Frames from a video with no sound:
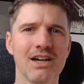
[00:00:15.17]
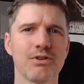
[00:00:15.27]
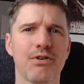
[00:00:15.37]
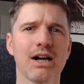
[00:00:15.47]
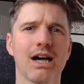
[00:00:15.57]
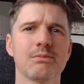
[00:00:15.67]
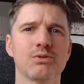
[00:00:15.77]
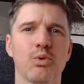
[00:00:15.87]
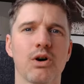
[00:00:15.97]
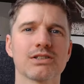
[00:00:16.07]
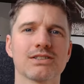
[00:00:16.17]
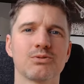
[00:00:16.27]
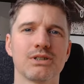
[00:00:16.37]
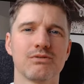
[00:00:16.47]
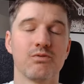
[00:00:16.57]
Wir fangen an mit
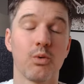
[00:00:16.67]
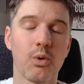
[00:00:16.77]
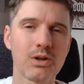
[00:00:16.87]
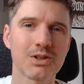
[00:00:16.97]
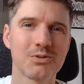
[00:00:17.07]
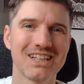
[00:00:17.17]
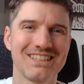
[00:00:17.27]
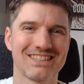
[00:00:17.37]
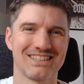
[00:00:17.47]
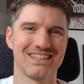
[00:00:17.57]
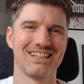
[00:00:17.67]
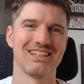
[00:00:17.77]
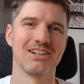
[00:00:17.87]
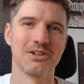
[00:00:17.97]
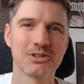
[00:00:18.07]
Walgreens.
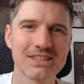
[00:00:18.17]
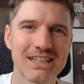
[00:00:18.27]
Los